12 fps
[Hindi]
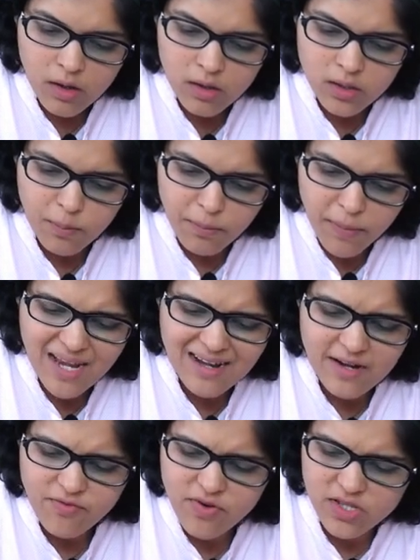द
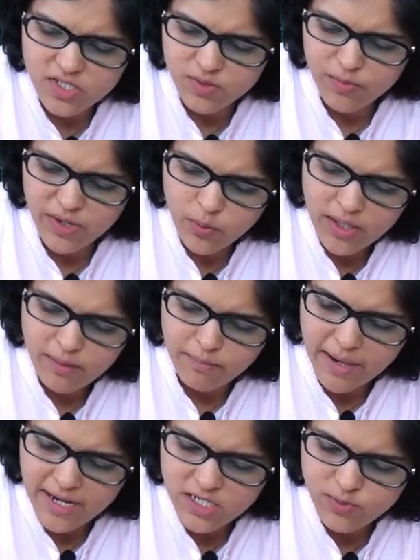मेन डिफरेंस बिटवीन
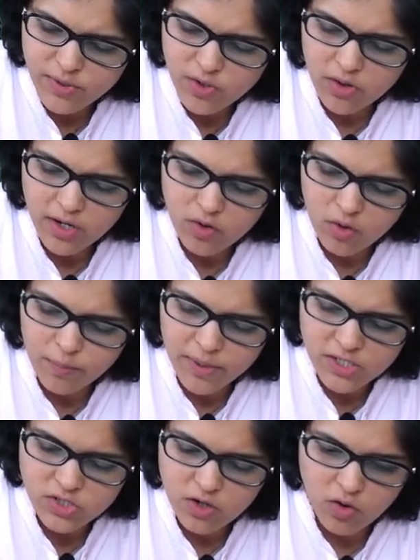मैनेजमेंट ऑडिट
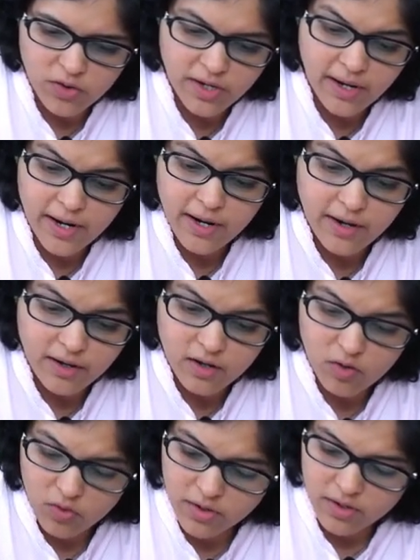ऑपरेशनल ऑडिट एंड
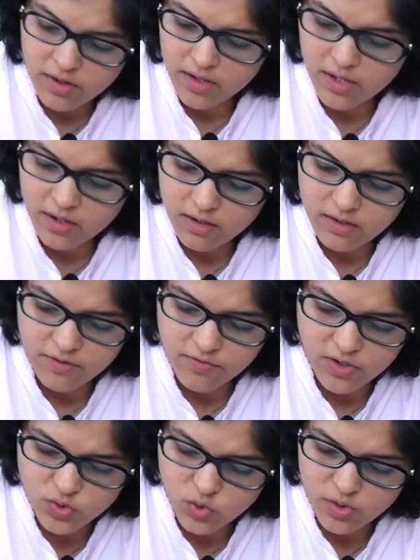इंटरनल ऑडिट क्या
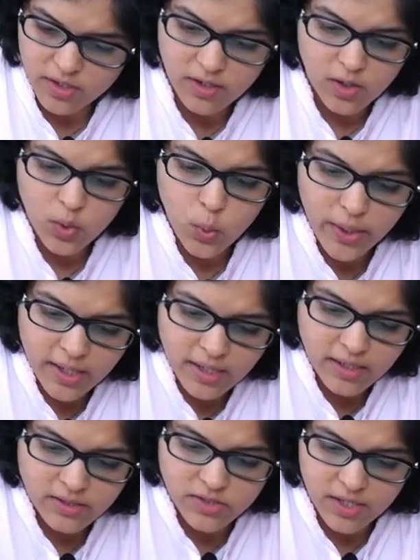डिफरेंस होता है
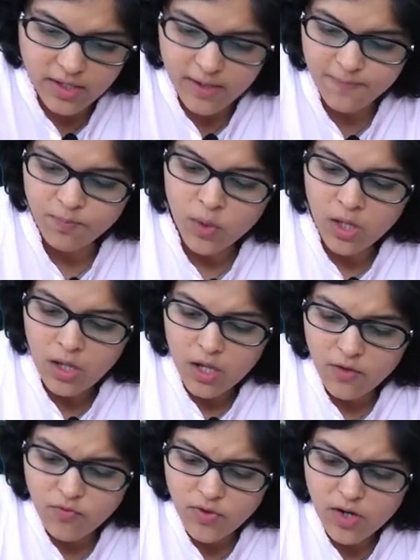क्विकली जाएंगे
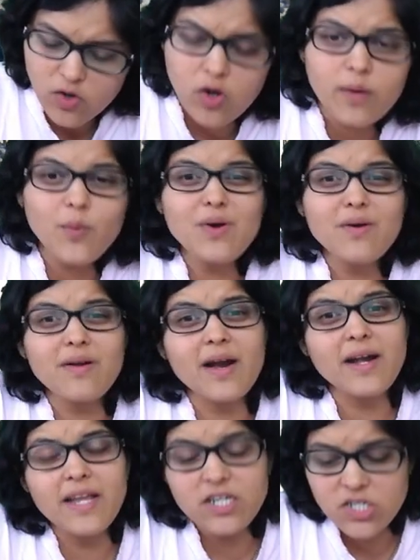इफ़ यू आर टॉकिंग अबाउट
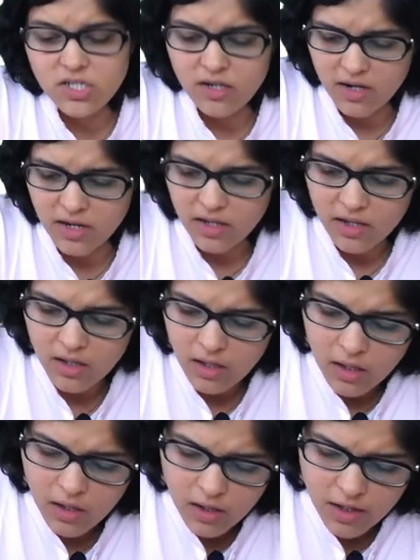ट्रेडिशनली
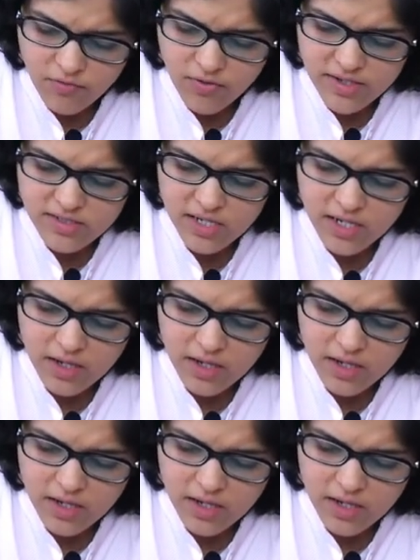इफ़ आई से